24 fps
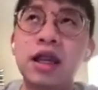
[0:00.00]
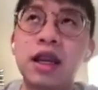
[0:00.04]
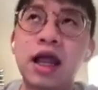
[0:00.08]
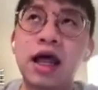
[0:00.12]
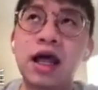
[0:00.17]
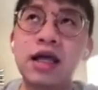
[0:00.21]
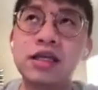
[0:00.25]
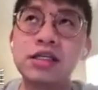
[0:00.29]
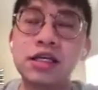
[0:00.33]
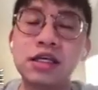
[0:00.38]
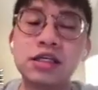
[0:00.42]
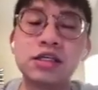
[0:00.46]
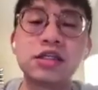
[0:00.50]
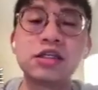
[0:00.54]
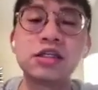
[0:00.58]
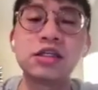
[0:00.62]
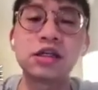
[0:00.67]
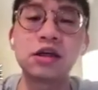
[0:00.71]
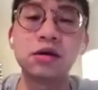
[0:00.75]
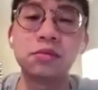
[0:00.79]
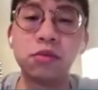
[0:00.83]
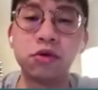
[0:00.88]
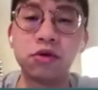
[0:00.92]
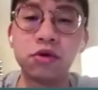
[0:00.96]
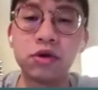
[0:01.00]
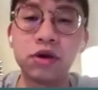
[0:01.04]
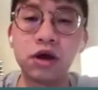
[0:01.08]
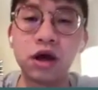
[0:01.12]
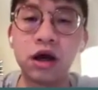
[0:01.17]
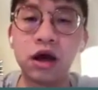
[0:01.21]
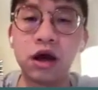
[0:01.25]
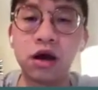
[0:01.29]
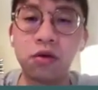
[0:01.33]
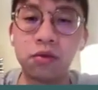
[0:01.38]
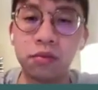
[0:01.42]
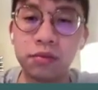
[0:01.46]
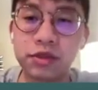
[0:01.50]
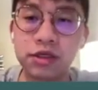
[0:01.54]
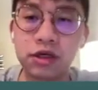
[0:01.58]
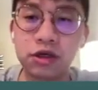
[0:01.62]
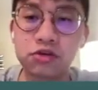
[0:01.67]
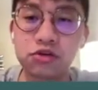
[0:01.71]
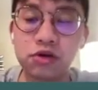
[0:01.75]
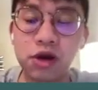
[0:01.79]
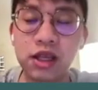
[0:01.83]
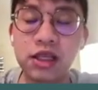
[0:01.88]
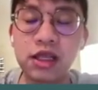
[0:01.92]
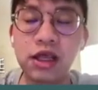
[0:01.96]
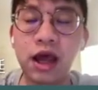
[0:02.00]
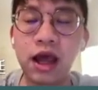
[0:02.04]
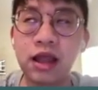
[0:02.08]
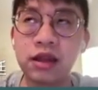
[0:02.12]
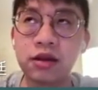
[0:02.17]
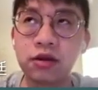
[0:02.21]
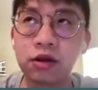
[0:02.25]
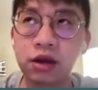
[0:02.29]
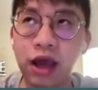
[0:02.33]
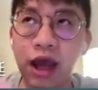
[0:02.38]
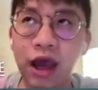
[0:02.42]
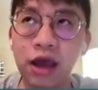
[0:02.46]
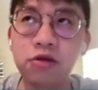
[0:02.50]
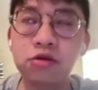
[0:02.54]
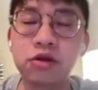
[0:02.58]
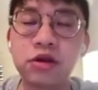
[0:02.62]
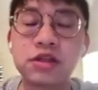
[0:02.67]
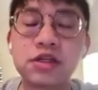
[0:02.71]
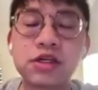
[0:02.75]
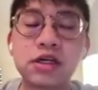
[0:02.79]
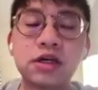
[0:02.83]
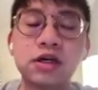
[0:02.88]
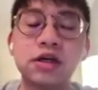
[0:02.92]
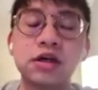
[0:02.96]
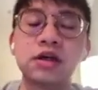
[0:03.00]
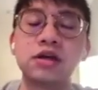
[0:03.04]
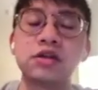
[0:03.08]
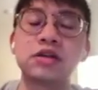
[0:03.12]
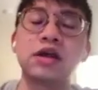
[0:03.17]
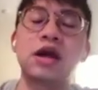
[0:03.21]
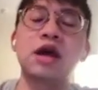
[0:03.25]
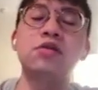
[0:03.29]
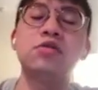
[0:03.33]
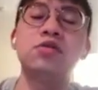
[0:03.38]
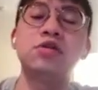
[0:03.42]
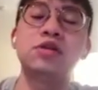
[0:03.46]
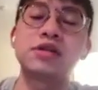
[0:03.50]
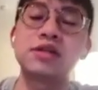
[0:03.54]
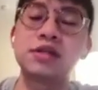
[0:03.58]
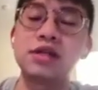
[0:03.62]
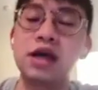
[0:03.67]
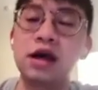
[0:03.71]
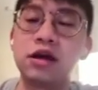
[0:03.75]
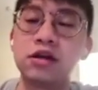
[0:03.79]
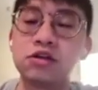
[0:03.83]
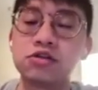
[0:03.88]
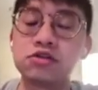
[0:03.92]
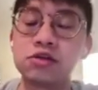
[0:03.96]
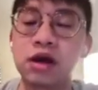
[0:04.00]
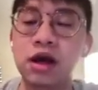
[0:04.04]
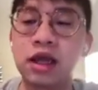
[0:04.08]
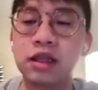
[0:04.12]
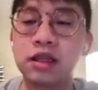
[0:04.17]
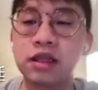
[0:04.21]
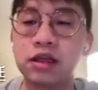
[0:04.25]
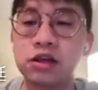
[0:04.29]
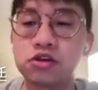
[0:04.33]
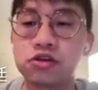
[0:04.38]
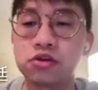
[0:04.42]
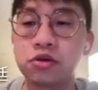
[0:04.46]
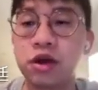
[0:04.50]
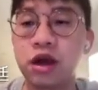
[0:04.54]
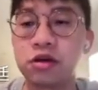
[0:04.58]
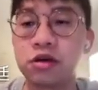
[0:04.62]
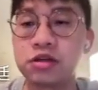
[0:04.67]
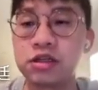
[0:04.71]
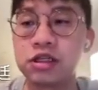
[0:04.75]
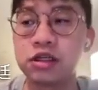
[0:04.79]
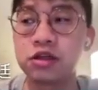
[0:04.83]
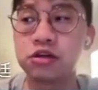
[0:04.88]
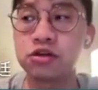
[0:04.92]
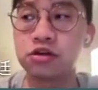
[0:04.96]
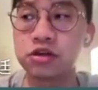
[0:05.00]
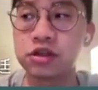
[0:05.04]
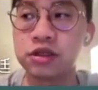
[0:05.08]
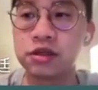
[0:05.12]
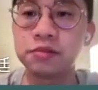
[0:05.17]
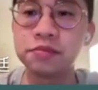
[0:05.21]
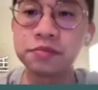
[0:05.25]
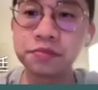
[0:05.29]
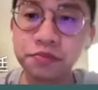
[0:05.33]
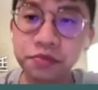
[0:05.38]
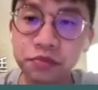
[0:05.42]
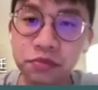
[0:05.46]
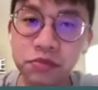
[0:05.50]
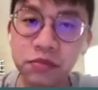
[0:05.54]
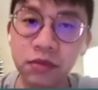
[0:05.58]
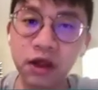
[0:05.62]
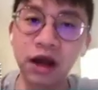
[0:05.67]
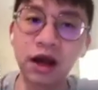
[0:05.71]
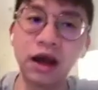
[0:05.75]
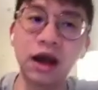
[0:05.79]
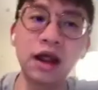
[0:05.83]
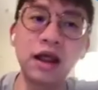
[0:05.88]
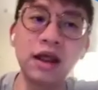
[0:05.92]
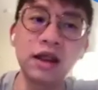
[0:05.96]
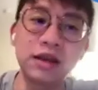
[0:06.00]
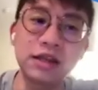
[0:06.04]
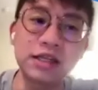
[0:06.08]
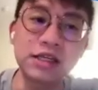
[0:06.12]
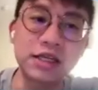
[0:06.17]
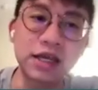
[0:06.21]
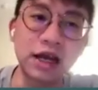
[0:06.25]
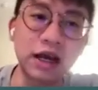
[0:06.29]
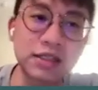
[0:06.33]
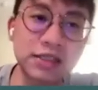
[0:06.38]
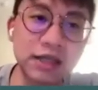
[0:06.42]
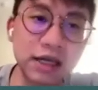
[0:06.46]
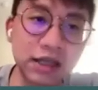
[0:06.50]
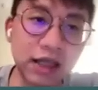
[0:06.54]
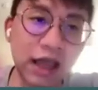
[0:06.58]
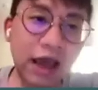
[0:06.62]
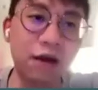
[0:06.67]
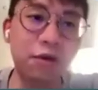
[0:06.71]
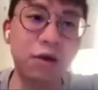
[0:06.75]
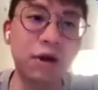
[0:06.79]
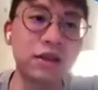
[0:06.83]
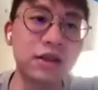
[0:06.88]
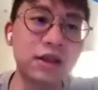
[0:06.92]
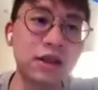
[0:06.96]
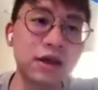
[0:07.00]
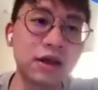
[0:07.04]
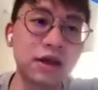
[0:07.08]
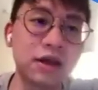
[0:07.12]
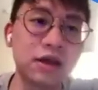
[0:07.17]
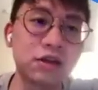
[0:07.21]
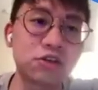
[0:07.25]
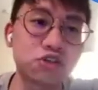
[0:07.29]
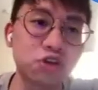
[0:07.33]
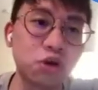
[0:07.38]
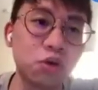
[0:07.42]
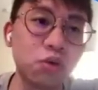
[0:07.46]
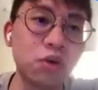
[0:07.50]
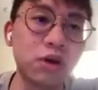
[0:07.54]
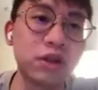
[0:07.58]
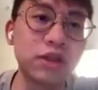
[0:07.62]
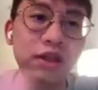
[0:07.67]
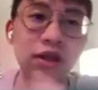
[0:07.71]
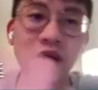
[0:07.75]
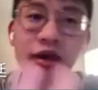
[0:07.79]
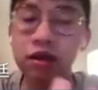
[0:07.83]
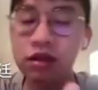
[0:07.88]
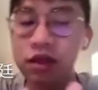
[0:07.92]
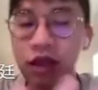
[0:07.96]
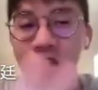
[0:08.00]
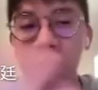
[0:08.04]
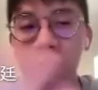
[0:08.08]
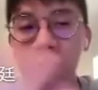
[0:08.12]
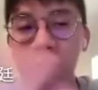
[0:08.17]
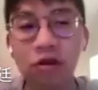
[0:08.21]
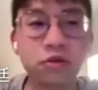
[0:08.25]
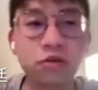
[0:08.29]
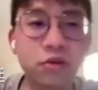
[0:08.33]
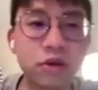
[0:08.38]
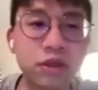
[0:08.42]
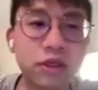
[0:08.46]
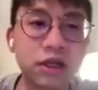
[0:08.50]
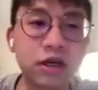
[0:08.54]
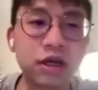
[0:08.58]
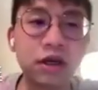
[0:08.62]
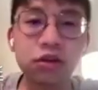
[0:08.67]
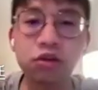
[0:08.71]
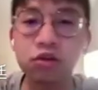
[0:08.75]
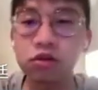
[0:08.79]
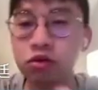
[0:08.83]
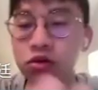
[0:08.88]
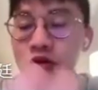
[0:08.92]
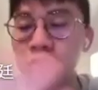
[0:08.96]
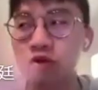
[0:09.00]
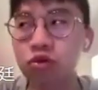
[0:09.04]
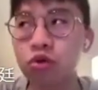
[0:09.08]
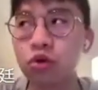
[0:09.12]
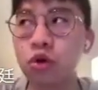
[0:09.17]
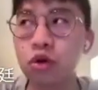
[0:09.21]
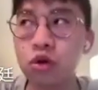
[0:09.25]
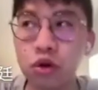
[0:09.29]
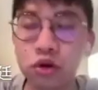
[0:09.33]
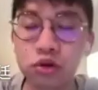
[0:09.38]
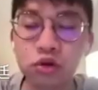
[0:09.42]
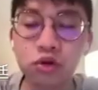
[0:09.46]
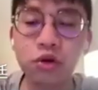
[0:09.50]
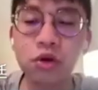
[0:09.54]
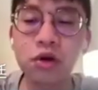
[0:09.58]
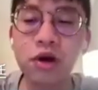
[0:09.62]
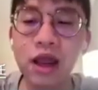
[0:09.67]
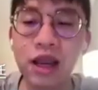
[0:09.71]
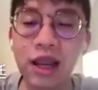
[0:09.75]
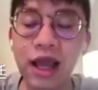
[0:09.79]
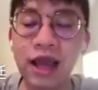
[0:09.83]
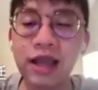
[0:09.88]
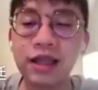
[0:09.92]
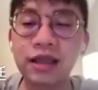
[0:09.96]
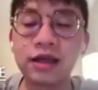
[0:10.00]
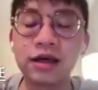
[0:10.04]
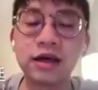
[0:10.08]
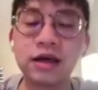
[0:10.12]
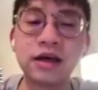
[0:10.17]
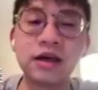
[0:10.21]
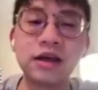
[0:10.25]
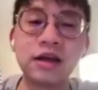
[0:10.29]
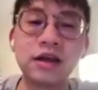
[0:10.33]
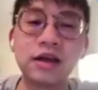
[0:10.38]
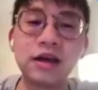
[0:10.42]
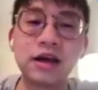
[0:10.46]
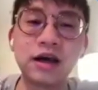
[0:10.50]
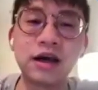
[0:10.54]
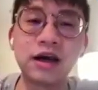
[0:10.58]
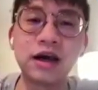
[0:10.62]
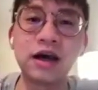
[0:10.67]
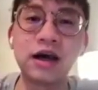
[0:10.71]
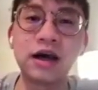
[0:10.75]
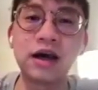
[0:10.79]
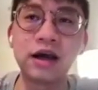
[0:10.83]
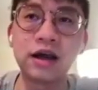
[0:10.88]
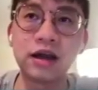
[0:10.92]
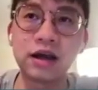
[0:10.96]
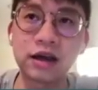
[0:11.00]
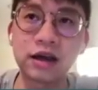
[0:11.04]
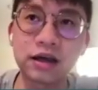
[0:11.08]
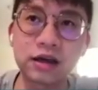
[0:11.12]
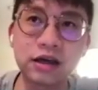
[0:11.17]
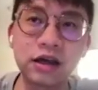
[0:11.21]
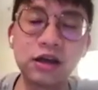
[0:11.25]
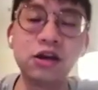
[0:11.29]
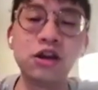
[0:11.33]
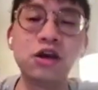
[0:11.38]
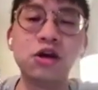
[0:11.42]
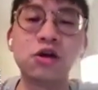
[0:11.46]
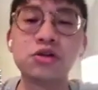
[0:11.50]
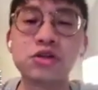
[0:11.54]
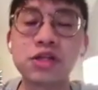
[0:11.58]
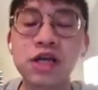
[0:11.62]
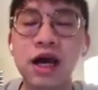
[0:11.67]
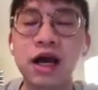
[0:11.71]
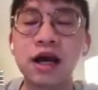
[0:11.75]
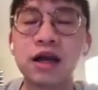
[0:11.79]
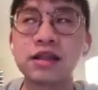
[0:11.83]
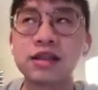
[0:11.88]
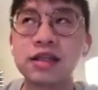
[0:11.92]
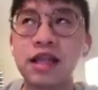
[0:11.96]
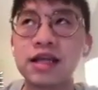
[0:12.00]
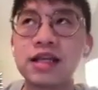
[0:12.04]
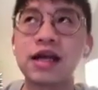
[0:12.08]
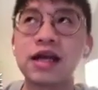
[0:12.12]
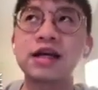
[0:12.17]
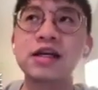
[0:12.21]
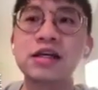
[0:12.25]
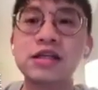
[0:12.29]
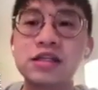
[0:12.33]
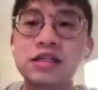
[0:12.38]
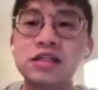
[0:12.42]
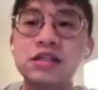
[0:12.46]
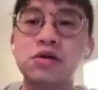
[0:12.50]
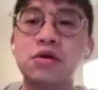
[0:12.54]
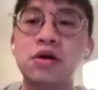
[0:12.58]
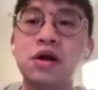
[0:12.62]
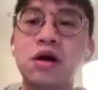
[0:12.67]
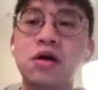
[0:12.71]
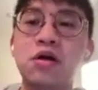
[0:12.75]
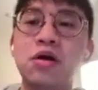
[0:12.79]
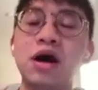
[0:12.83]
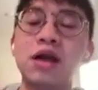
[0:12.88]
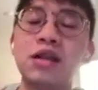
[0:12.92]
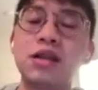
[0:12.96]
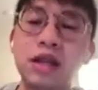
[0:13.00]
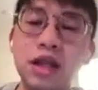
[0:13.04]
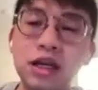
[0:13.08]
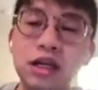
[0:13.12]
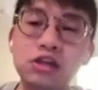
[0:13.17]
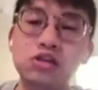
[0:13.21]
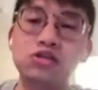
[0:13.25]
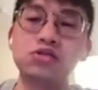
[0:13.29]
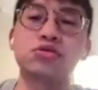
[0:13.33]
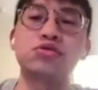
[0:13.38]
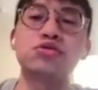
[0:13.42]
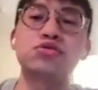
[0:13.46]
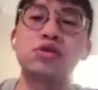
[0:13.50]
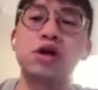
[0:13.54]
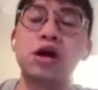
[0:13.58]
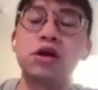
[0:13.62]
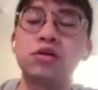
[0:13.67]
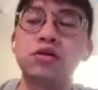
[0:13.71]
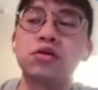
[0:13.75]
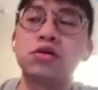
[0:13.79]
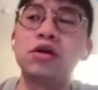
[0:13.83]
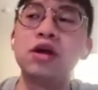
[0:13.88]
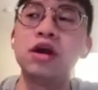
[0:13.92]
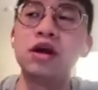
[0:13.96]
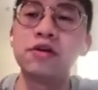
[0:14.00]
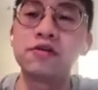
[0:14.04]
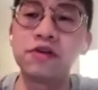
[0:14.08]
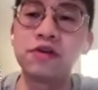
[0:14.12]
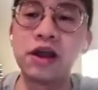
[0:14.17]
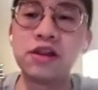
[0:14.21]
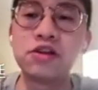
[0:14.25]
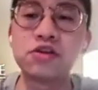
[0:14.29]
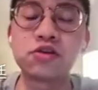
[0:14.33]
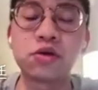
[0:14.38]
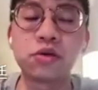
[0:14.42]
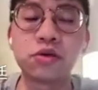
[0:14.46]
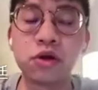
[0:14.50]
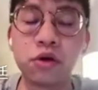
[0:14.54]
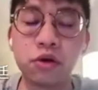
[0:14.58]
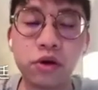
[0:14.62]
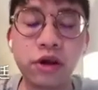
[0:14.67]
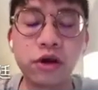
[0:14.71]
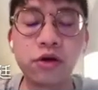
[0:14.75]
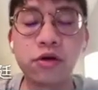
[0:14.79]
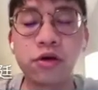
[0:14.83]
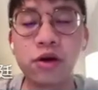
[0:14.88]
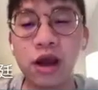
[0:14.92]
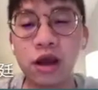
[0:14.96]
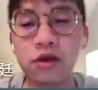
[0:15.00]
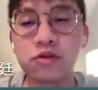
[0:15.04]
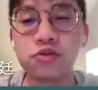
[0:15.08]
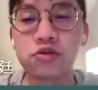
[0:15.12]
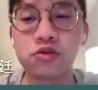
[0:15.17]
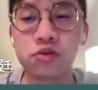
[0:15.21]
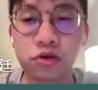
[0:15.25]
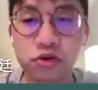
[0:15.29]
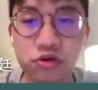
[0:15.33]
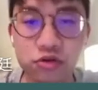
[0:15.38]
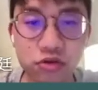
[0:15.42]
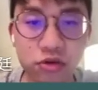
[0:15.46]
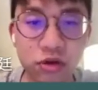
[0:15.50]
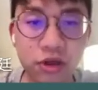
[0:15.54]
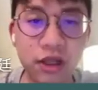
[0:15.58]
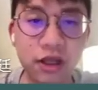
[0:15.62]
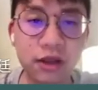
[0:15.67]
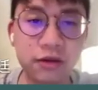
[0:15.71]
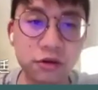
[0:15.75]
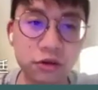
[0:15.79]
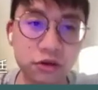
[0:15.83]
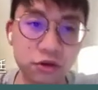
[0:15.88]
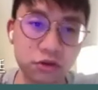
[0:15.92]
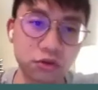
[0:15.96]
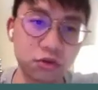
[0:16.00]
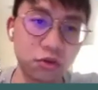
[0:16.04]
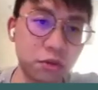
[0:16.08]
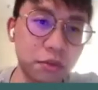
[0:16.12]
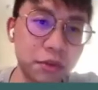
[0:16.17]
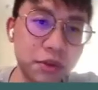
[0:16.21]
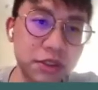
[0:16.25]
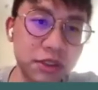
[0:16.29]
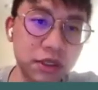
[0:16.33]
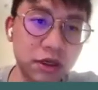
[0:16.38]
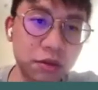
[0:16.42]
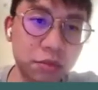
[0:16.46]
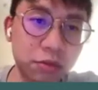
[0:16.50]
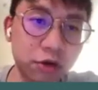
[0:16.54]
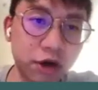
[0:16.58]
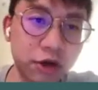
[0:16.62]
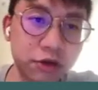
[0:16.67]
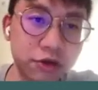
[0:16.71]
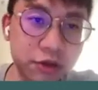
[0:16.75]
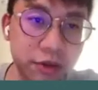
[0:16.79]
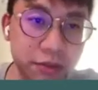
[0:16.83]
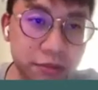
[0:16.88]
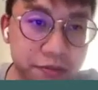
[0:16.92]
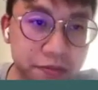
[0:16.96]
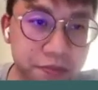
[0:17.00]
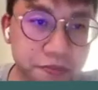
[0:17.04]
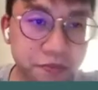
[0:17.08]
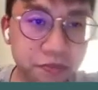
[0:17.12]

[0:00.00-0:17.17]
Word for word: 来显示这个模啊，我们这个专业案开源这个开源资料的专案的重要性，就是啊，你想要在台湾的中文的台湾中文的多轮对话来的啊更流畅，大家更喜欢的话，那你就需要用繁中的回馈来去做训练，就是我们这个 project。